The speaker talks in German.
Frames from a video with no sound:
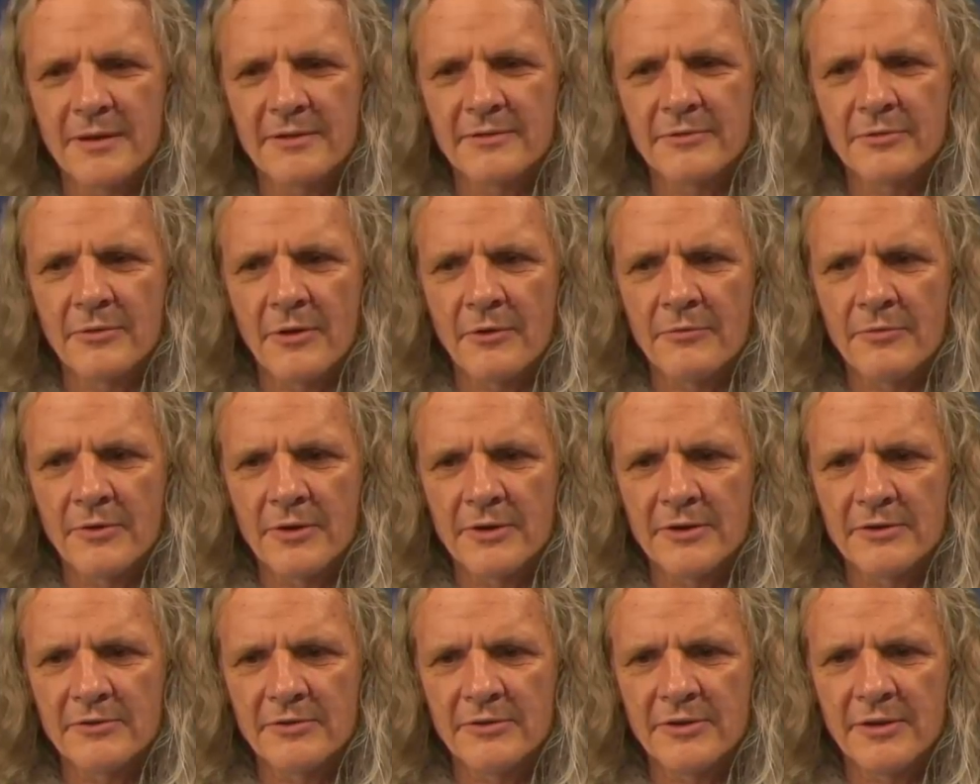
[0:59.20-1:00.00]
um das zu, auch
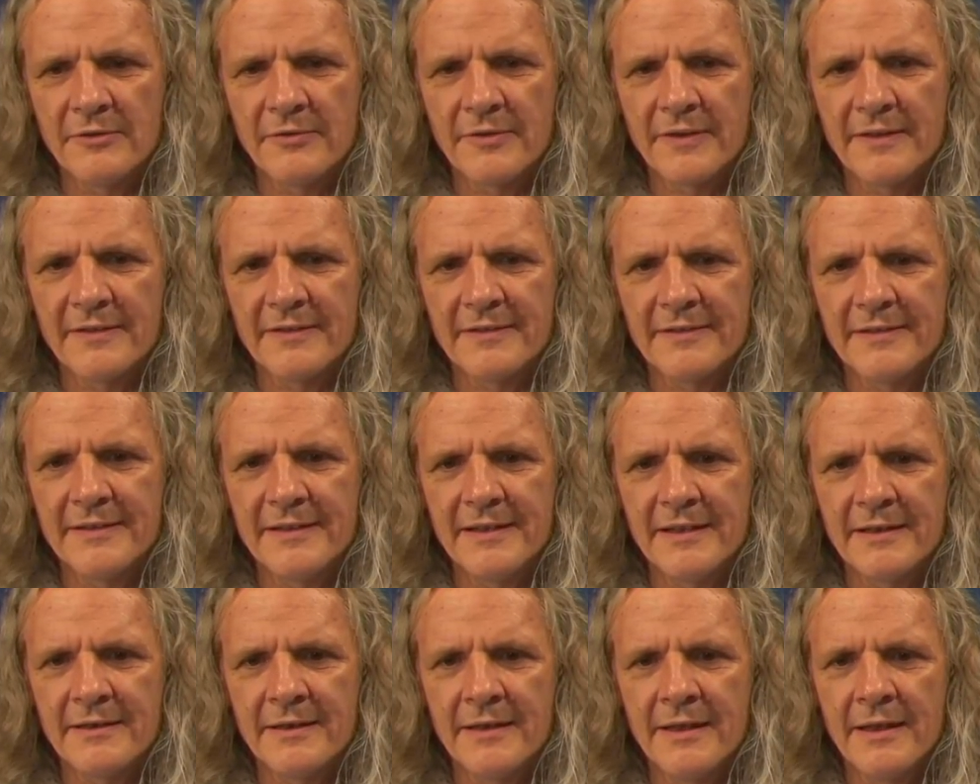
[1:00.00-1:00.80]
wirklich zu
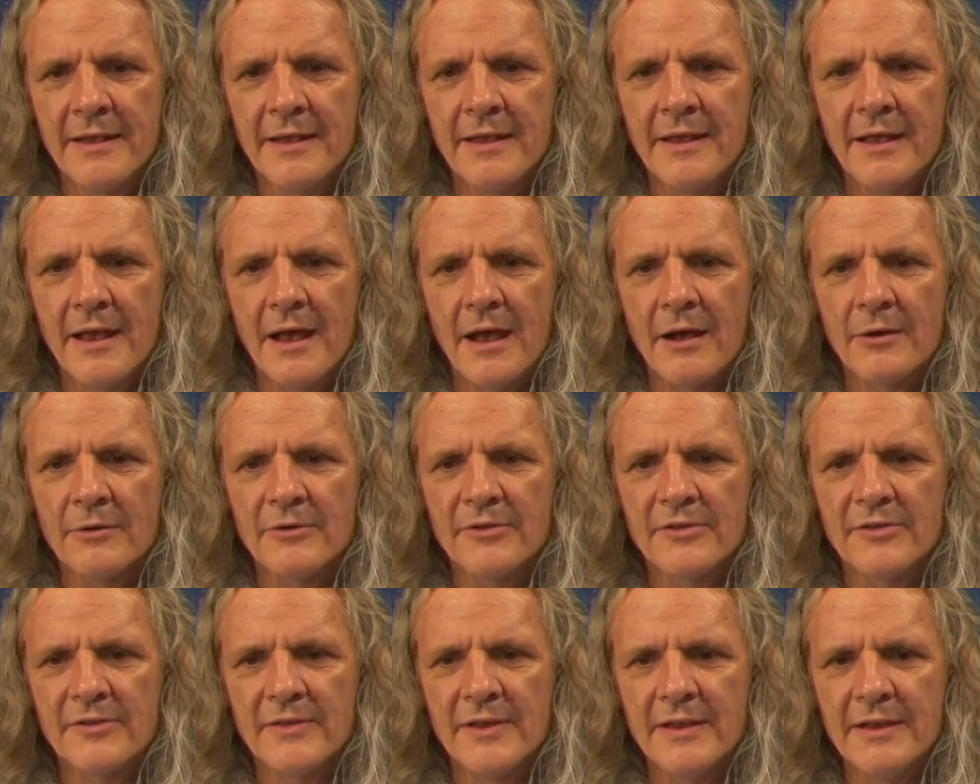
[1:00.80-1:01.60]
differenzieren.
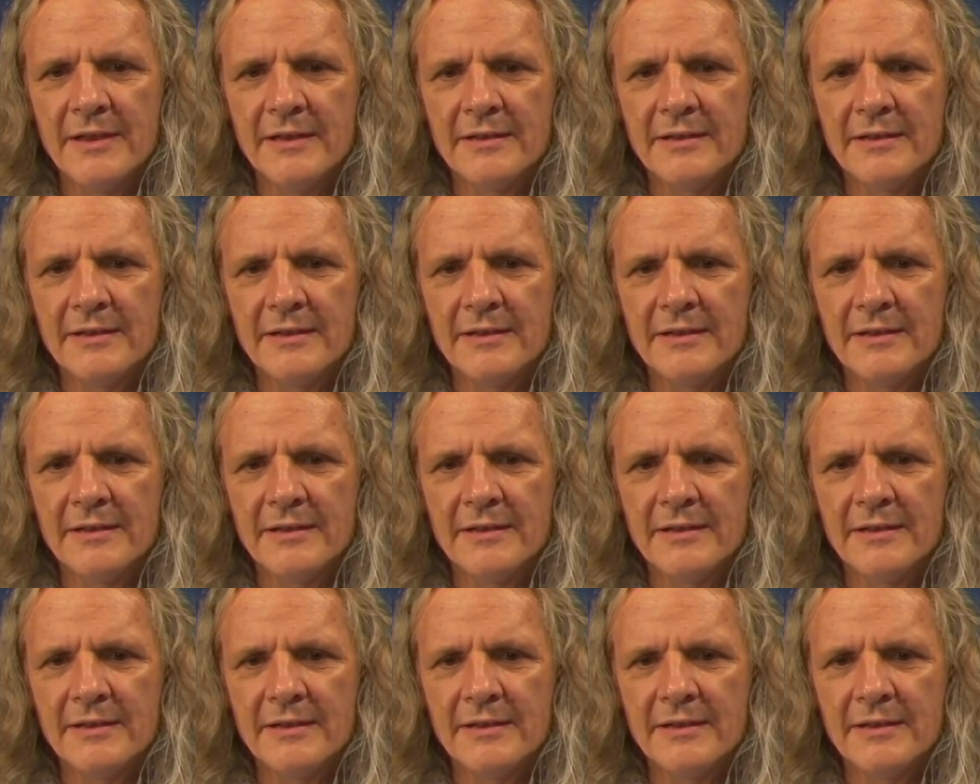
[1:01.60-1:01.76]
Aus